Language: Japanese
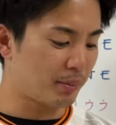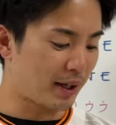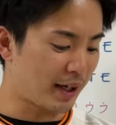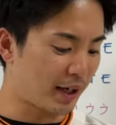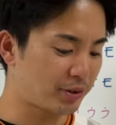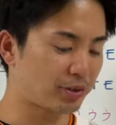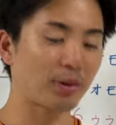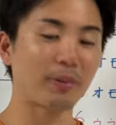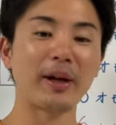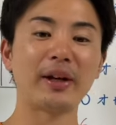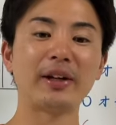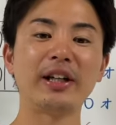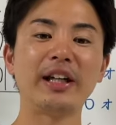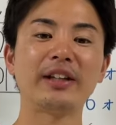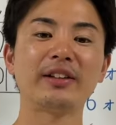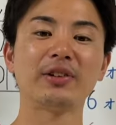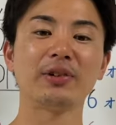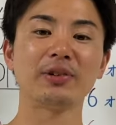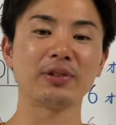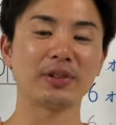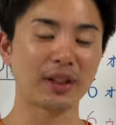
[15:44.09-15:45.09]
まあ、レフト前
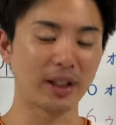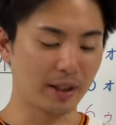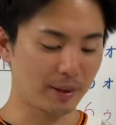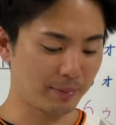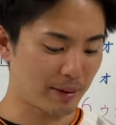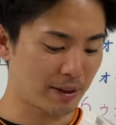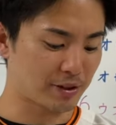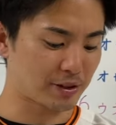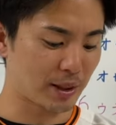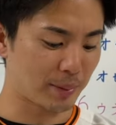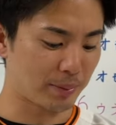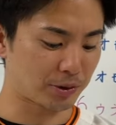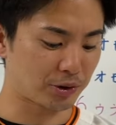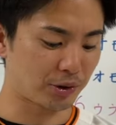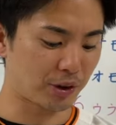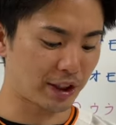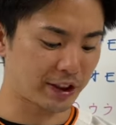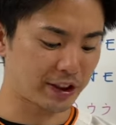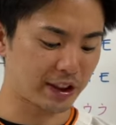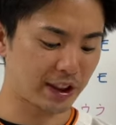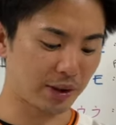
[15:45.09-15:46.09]
ヒット打った丸さんもそ
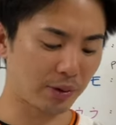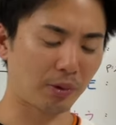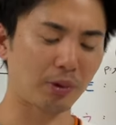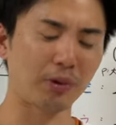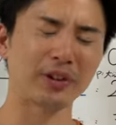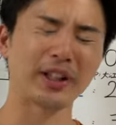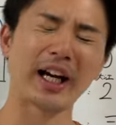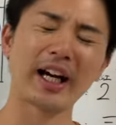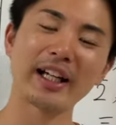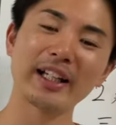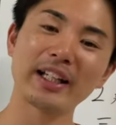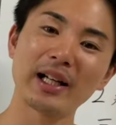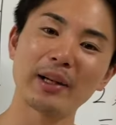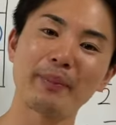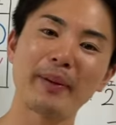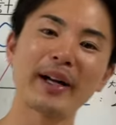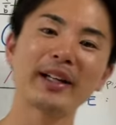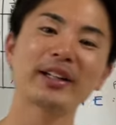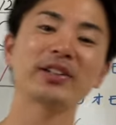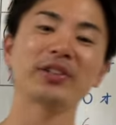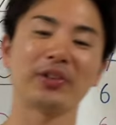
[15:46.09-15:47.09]
うだし、この代打
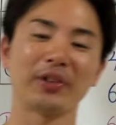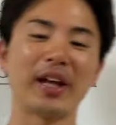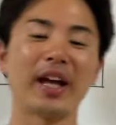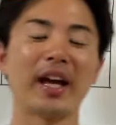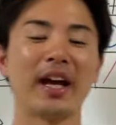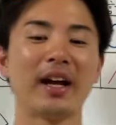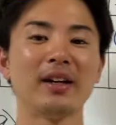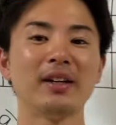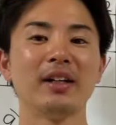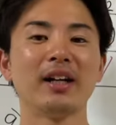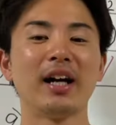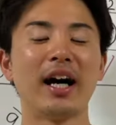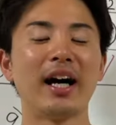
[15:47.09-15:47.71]
バントで、